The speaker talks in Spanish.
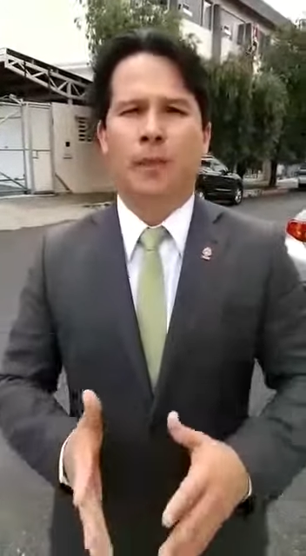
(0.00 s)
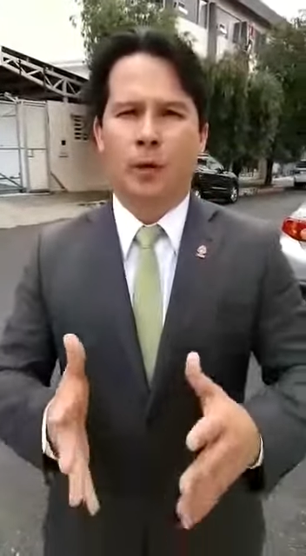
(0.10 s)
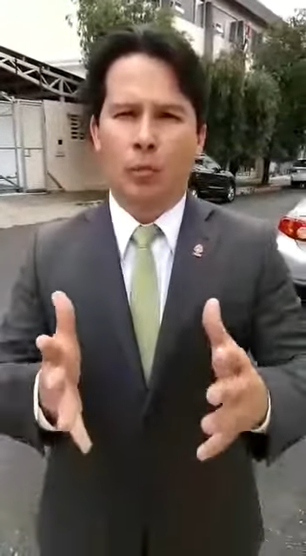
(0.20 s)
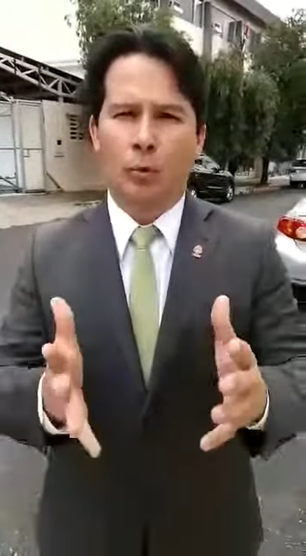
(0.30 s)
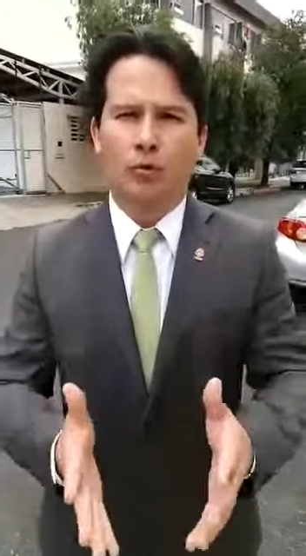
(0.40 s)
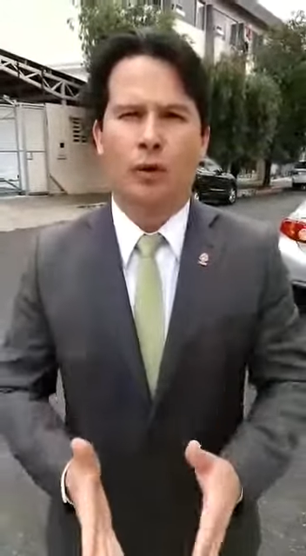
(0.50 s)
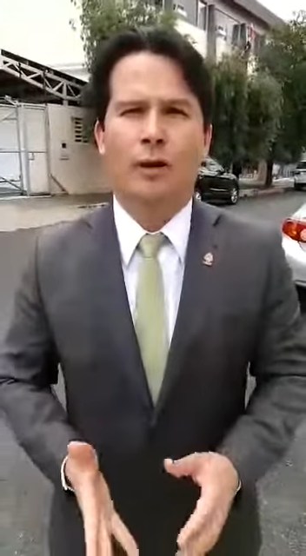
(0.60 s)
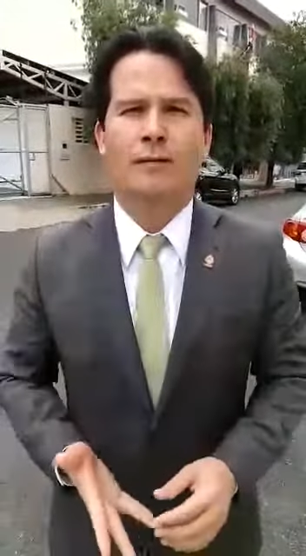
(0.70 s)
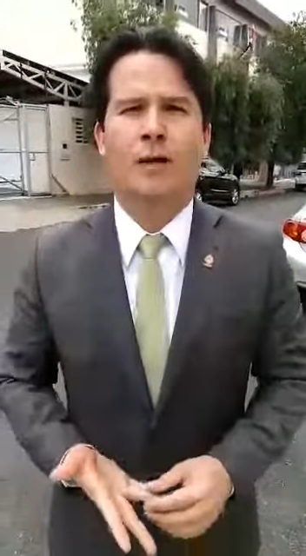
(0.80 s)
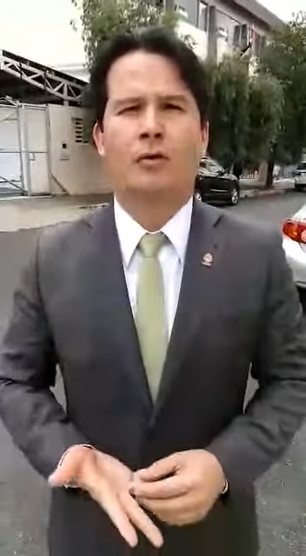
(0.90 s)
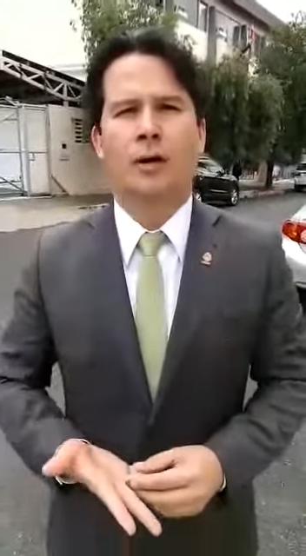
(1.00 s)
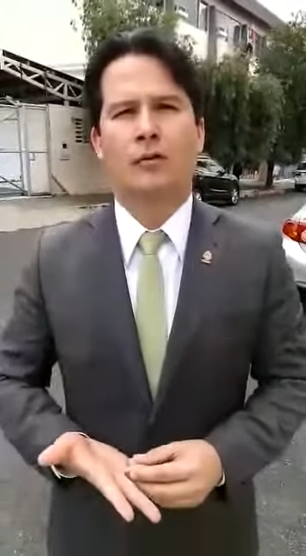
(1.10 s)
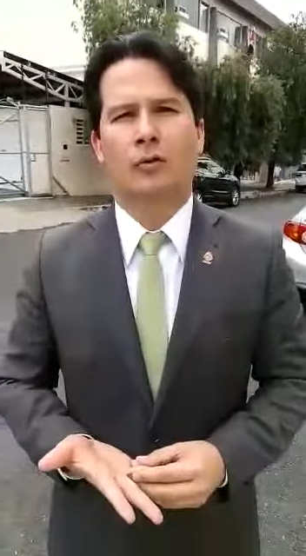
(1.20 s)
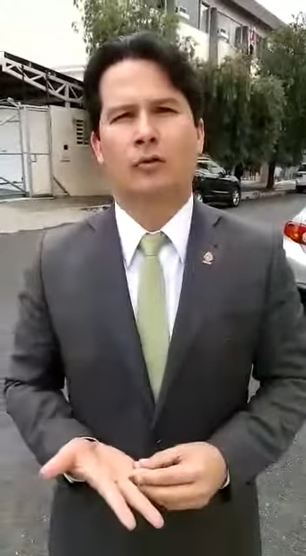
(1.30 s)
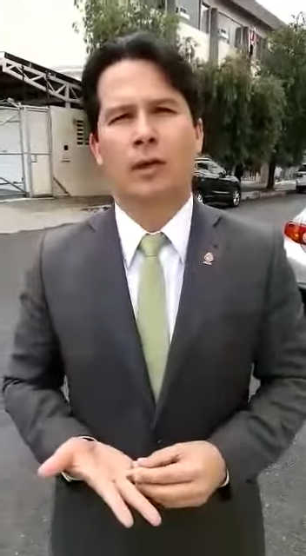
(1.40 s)
de grupos organizados de
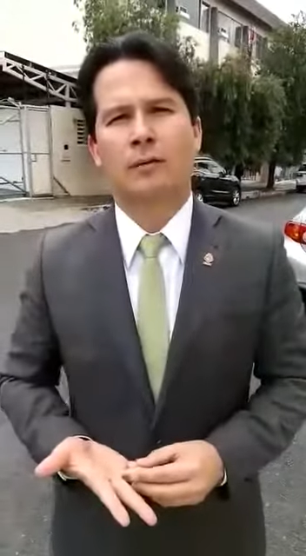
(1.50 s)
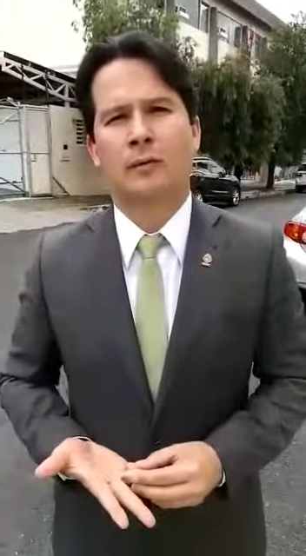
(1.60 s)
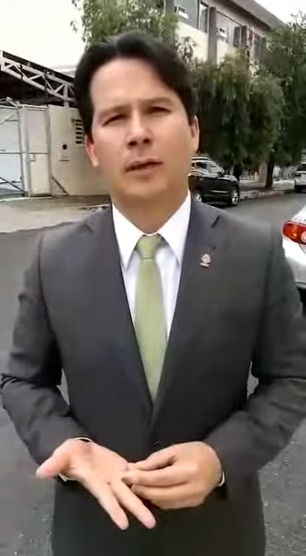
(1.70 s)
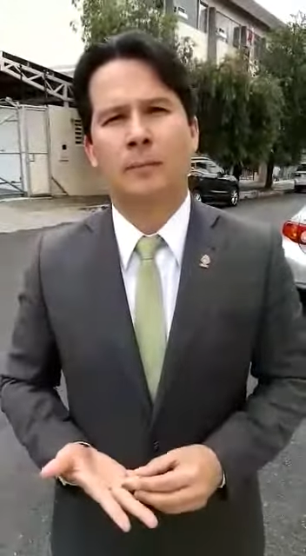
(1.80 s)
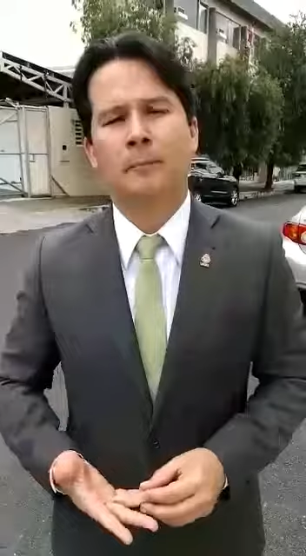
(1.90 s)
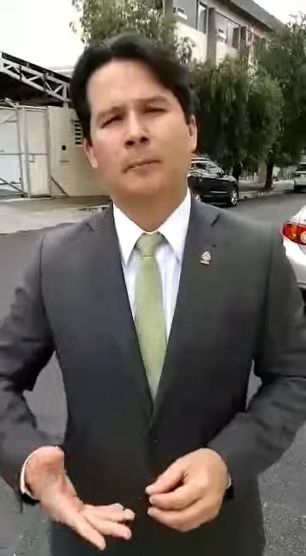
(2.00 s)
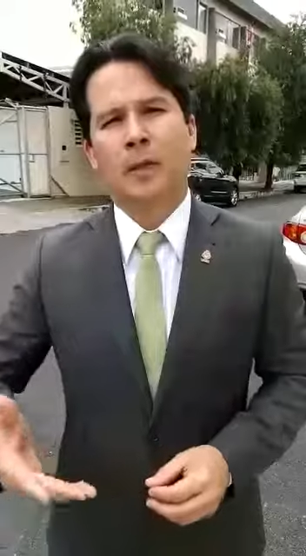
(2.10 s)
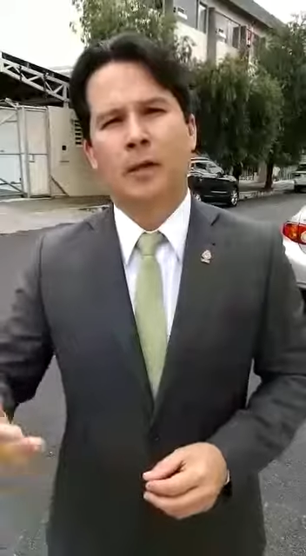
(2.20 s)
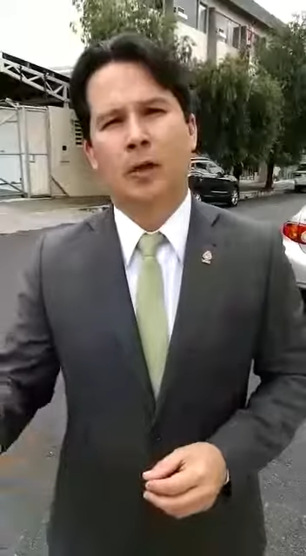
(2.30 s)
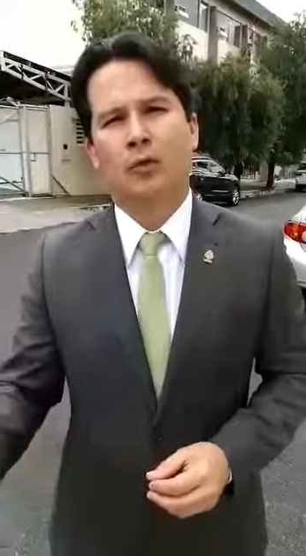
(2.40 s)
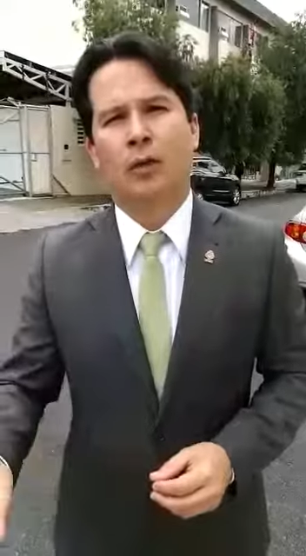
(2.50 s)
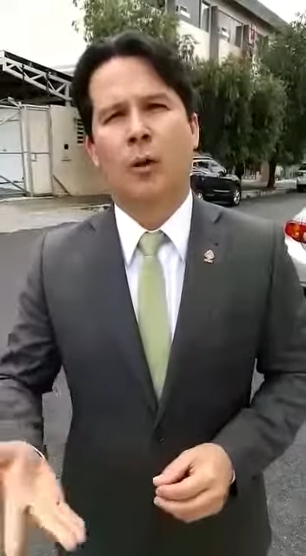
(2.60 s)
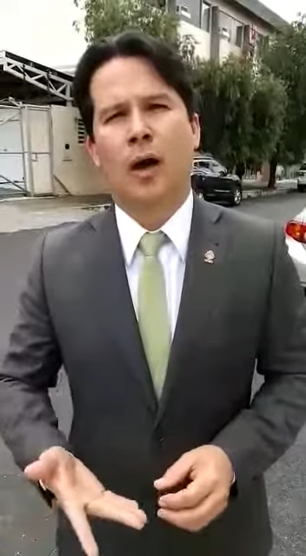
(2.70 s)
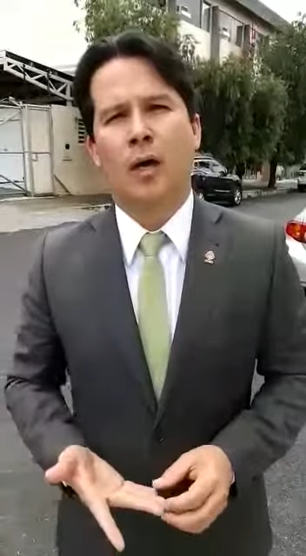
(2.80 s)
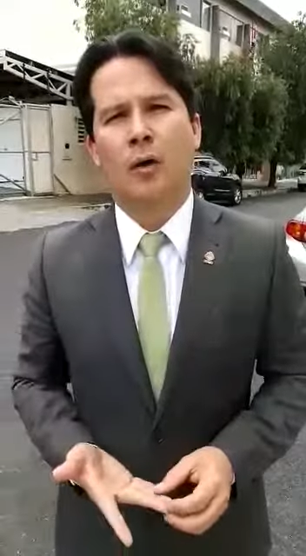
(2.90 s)
la sociedad civil y de los
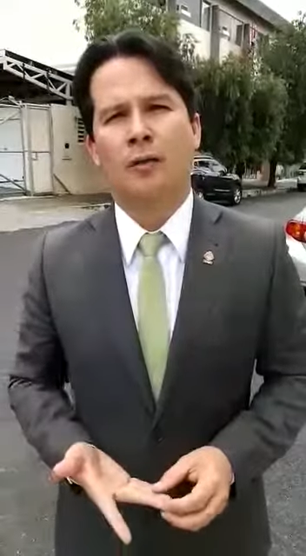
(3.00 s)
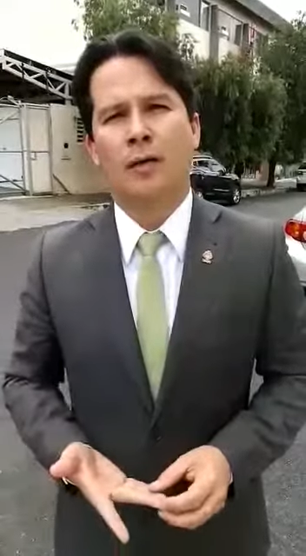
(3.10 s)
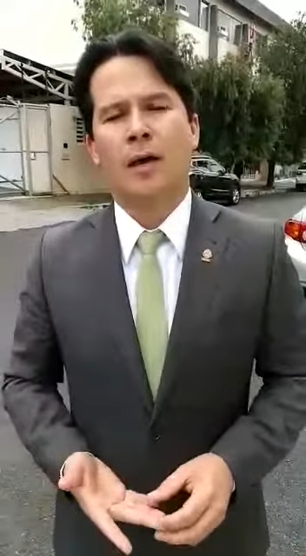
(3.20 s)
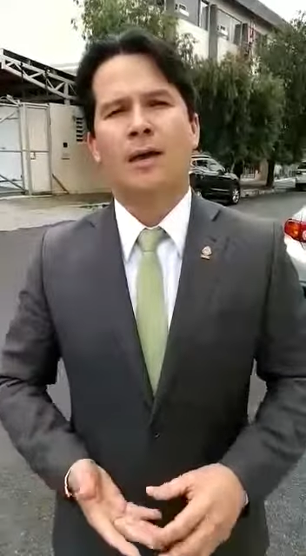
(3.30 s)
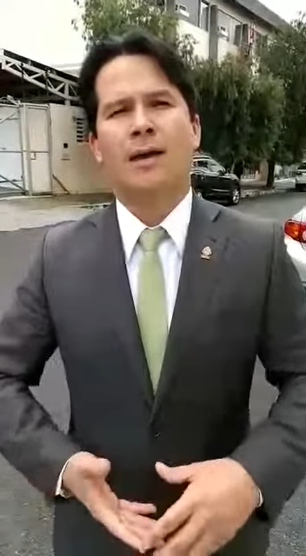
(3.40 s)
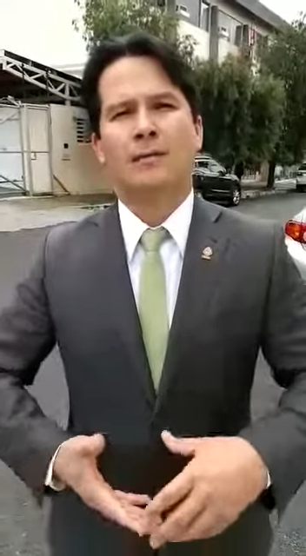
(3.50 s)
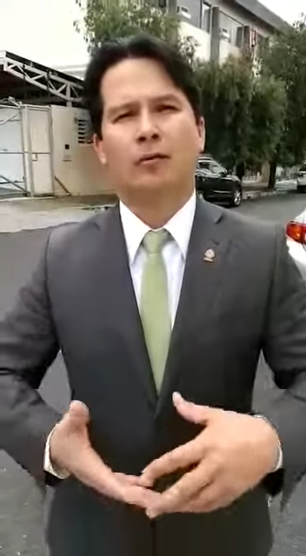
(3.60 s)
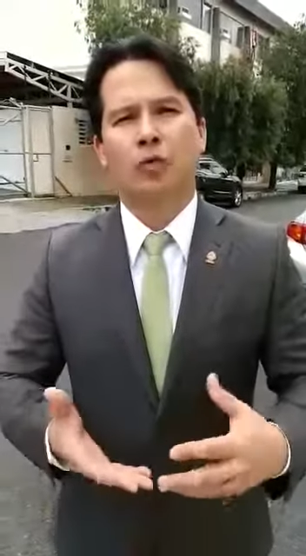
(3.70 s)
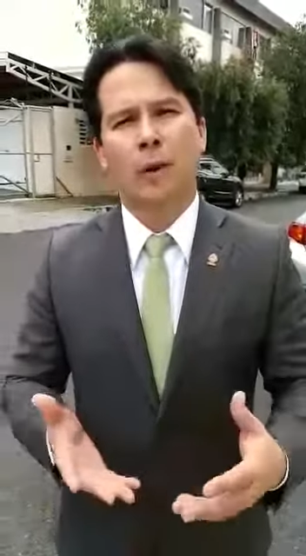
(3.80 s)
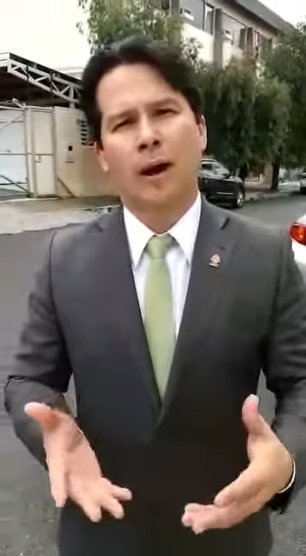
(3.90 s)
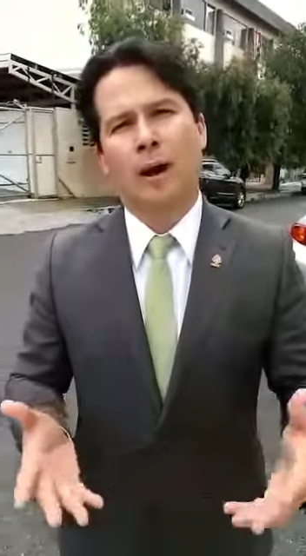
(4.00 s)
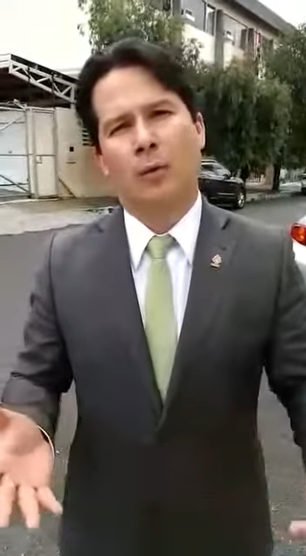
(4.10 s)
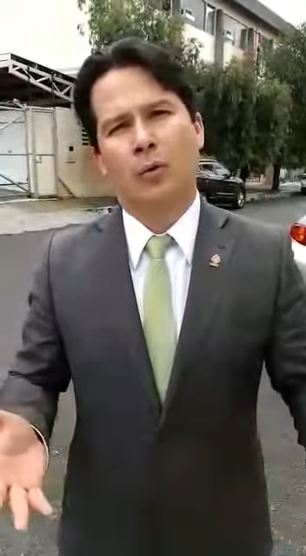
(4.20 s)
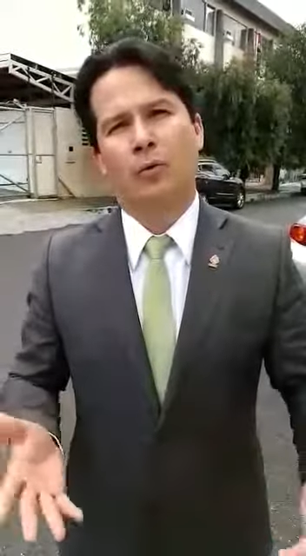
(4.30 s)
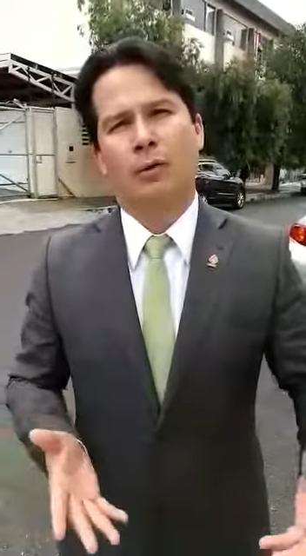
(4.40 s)
trabajadores que se suman a
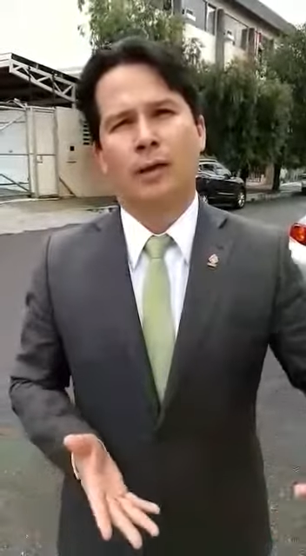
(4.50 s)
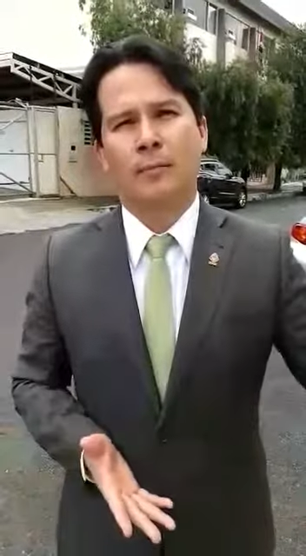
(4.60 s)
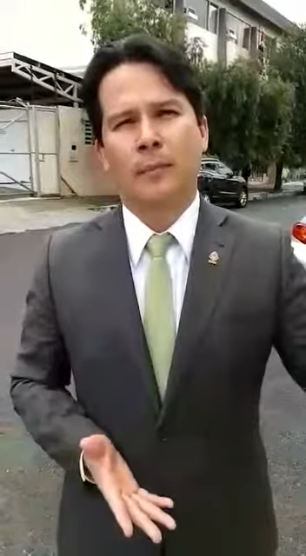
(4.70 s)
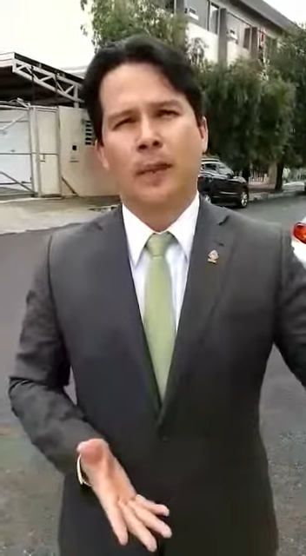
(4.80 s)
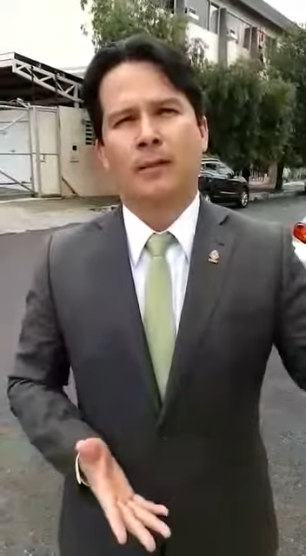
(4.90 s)
la voluntad